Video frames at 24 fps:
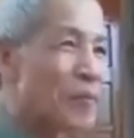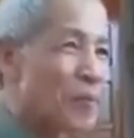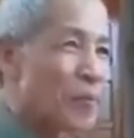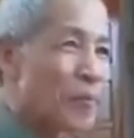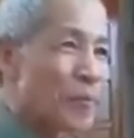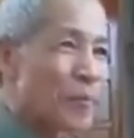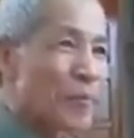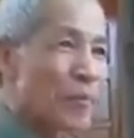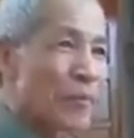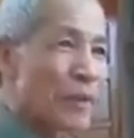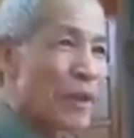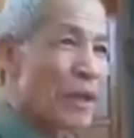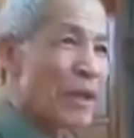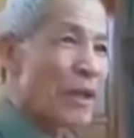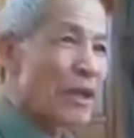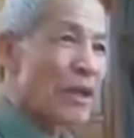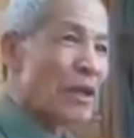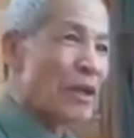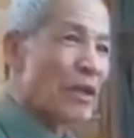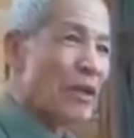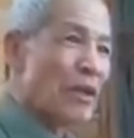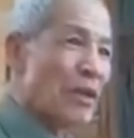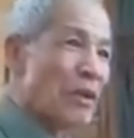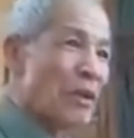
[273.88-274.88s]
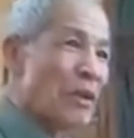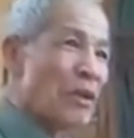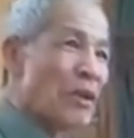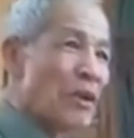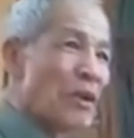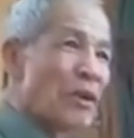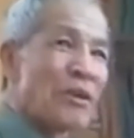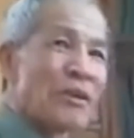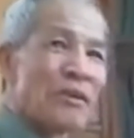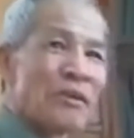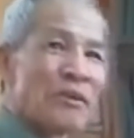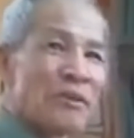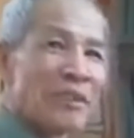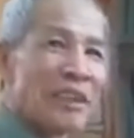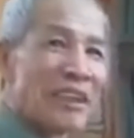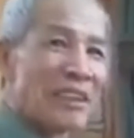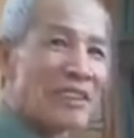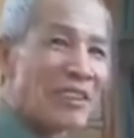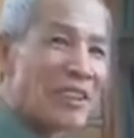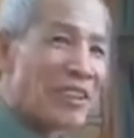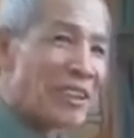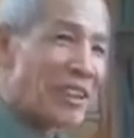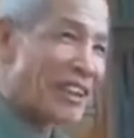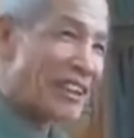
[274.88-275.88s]
nhân dân này
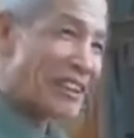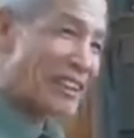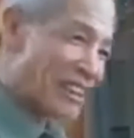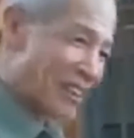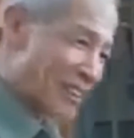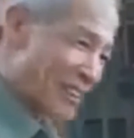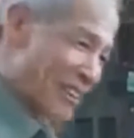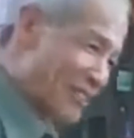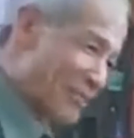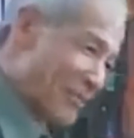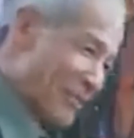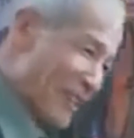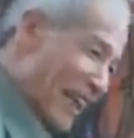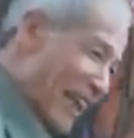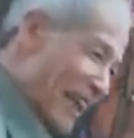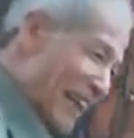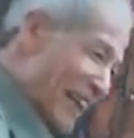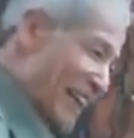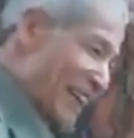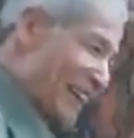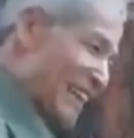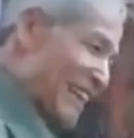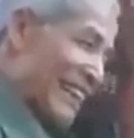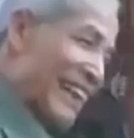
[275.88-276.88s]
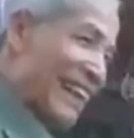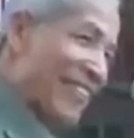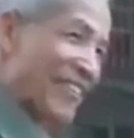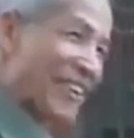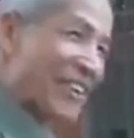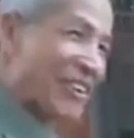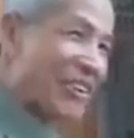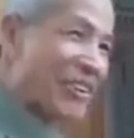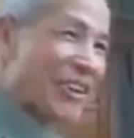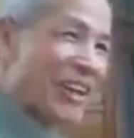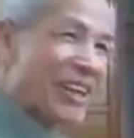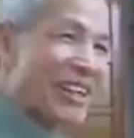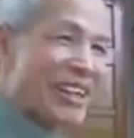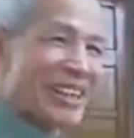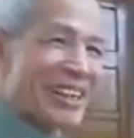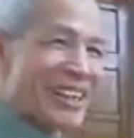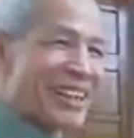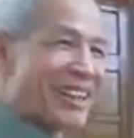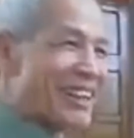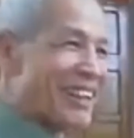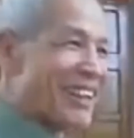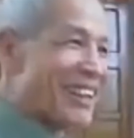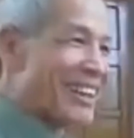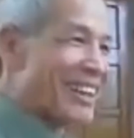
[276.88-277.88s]
thế cho nên nó lừa từ cái lúc sơ khai nói.
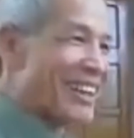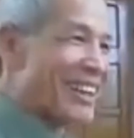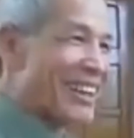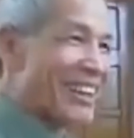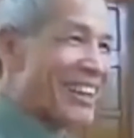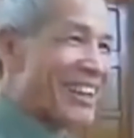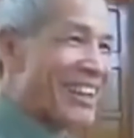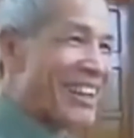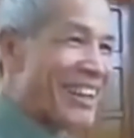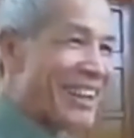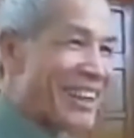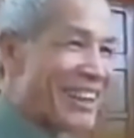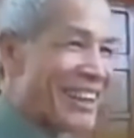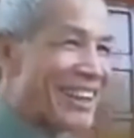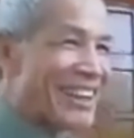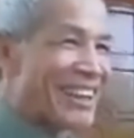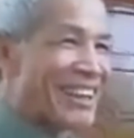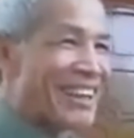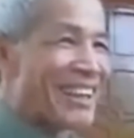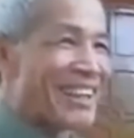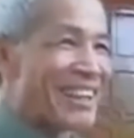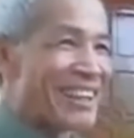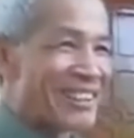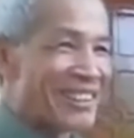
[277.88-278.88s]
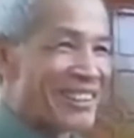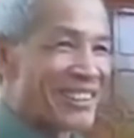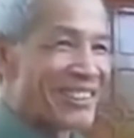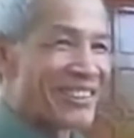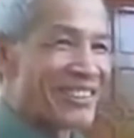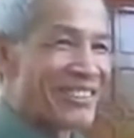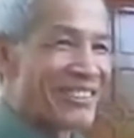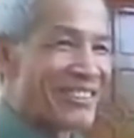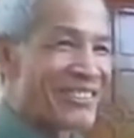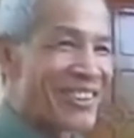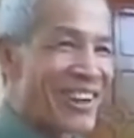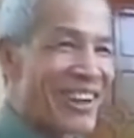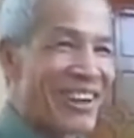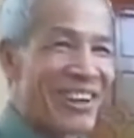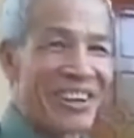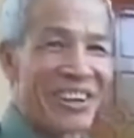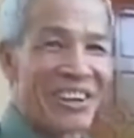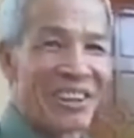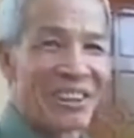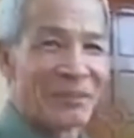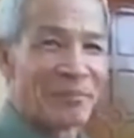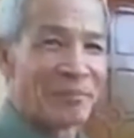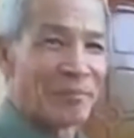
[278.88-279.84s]
đến tận thời điểm bây giờ luôn đúng rồi